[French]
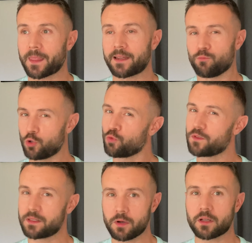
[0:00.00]
moi je trouve
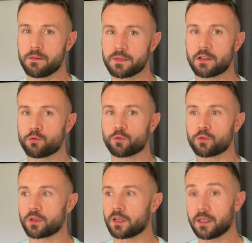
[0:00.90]
qu'il manque quand même quelques
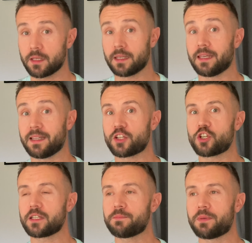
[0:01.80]
trucs. Et la
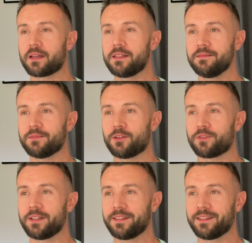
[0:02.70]
Charlie Paris, en
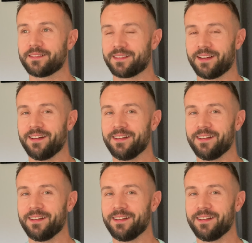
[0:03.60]
fait, hein,